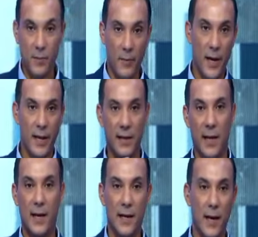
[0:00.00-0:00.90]
اسم امراه يطلع
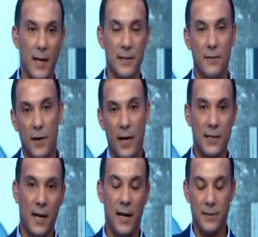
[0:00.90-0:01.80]
على راجل ولا
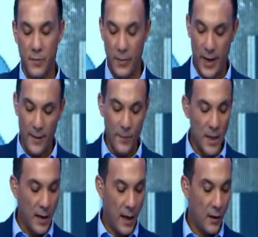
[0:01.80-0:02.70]
راجل على اسم امراه
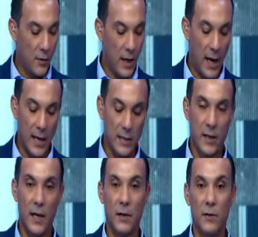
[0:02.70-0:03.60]
على كل حال ان
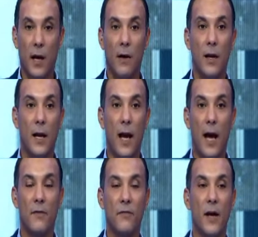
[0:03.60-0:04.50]
شاء الله نلقاو لها
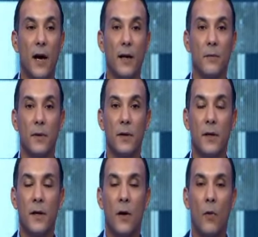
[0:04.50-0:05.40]
الحل في اقرب
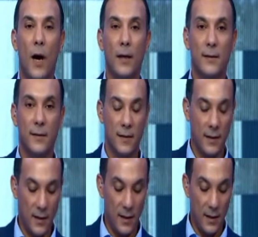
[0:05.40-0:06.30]
وقت
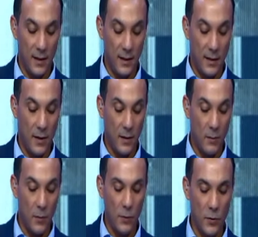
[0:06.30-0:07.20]
آه، آه،
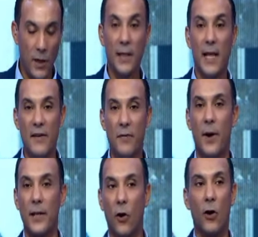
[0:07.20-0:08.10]
ممكن خاطر نعرفها
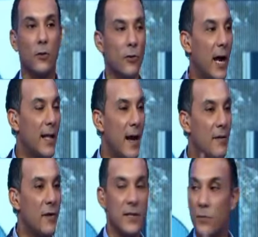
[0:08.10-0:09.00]
بعد تقعد دور عاد على
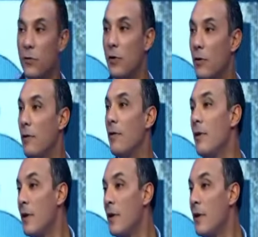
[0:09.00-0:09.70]
الفيسبوك و...